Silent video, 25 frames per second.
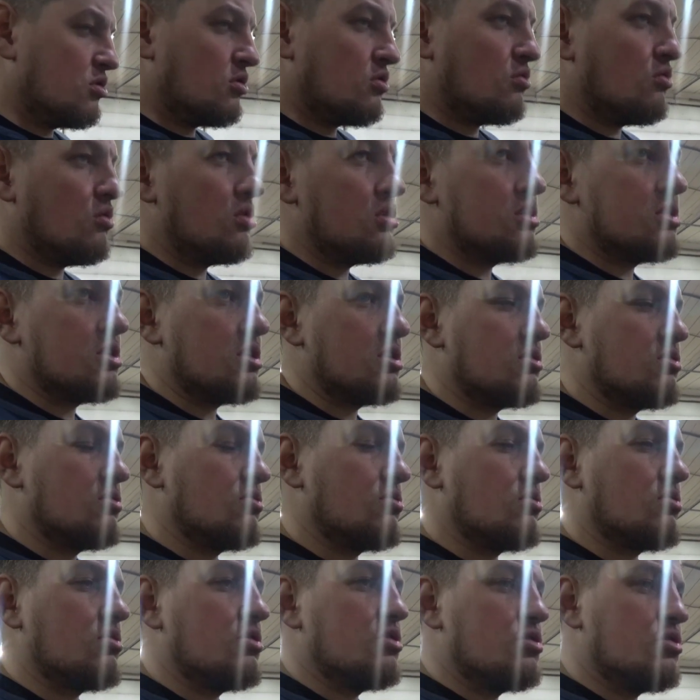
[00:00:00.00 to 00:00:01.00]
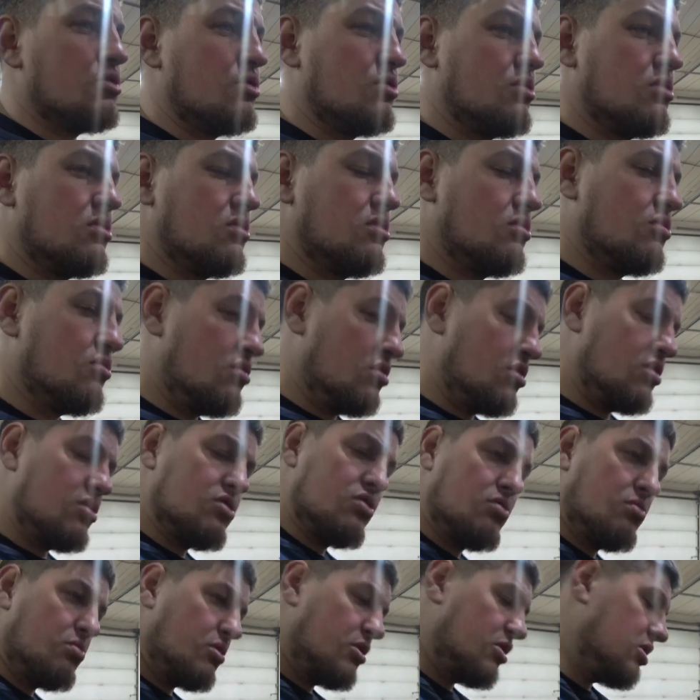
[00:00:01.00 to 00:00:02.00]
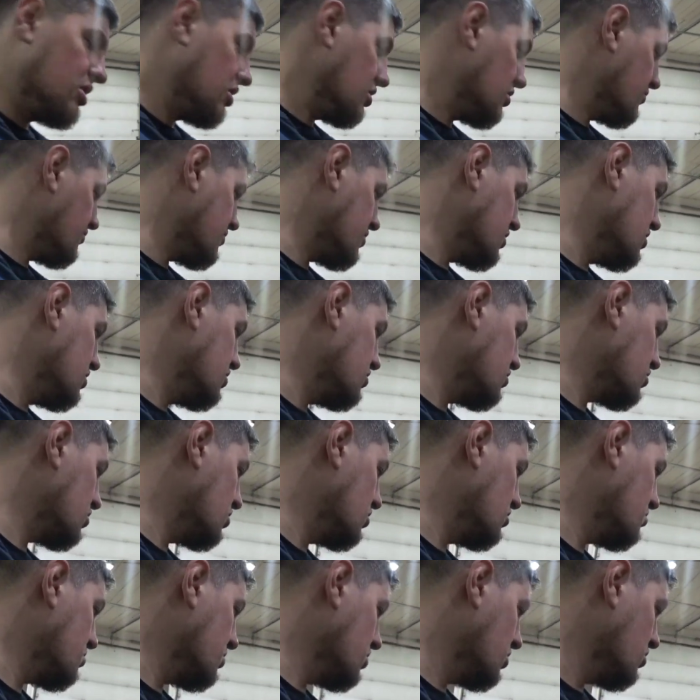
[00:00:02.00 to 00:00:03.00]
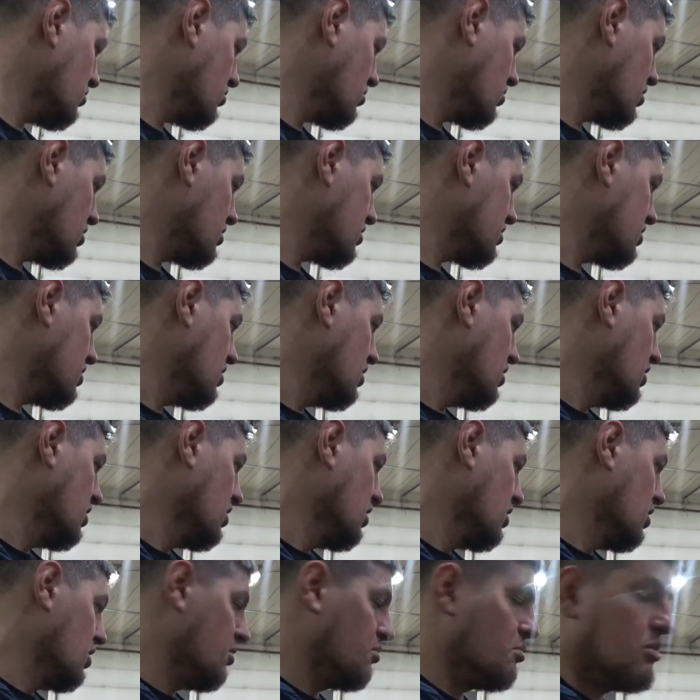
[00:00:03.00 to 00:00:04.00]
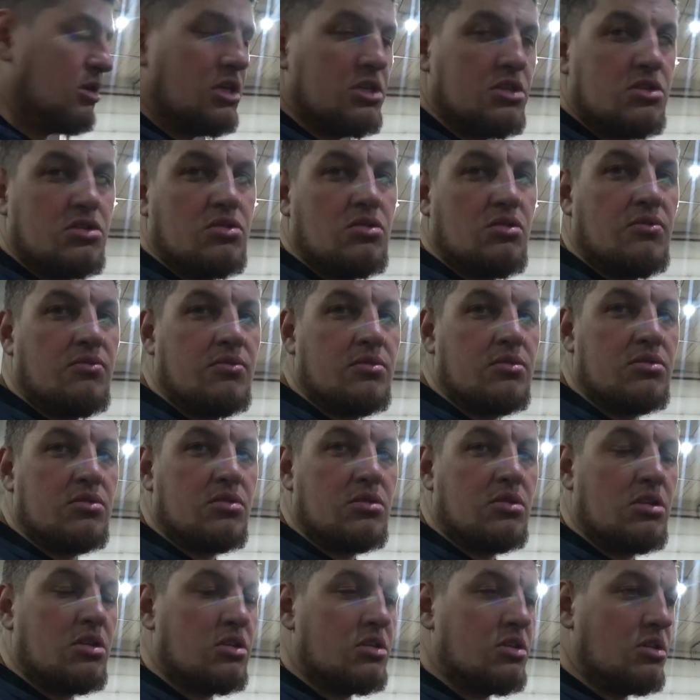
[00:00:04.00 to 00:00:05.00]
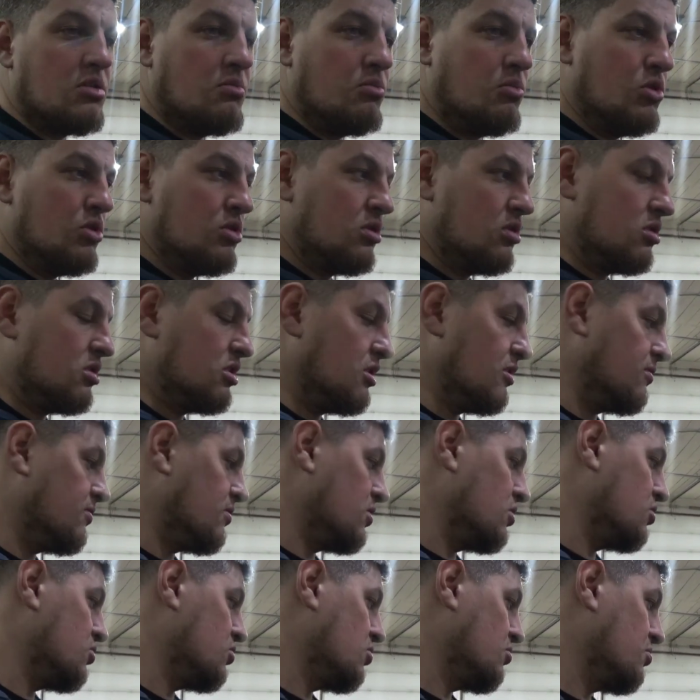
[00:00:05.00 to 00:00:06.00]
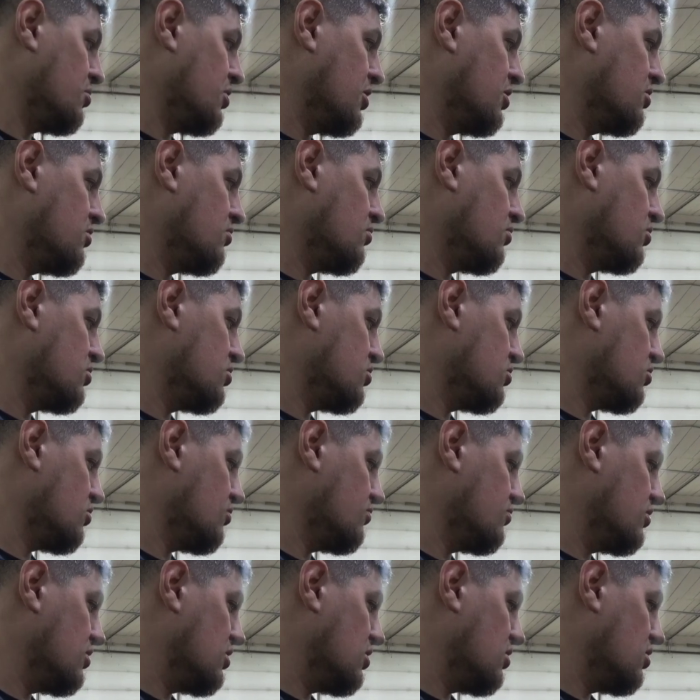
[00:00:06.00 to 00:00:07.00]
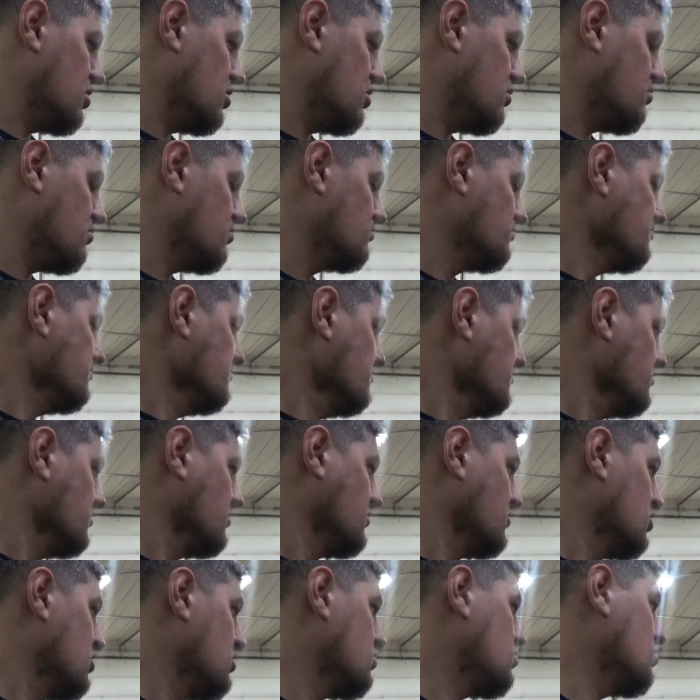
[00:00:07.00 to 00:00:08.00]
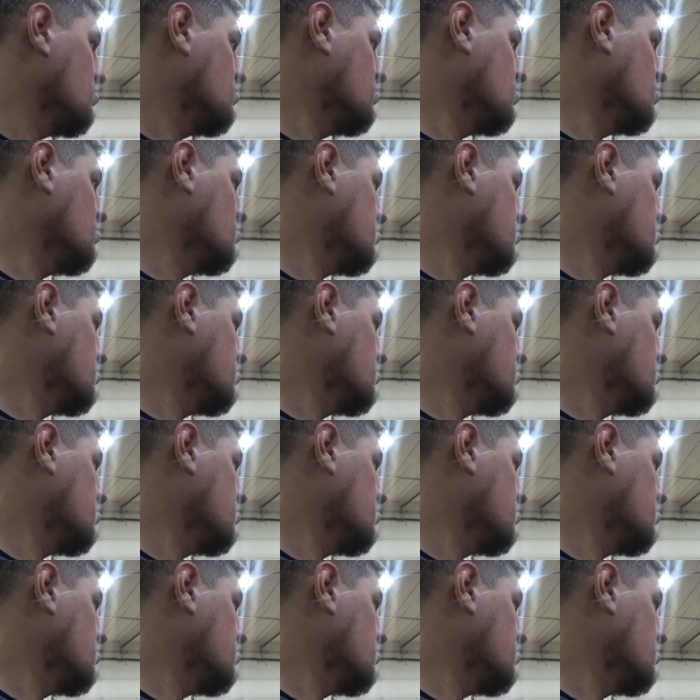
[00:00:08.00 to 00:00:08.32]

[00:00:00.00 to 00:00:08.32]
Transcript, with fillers: и кольца, но еще, ну это сто процентов, они еще не притерлись. Пять часов он сегодня отработал, завтра еще пять его часов зарядим, чтобы он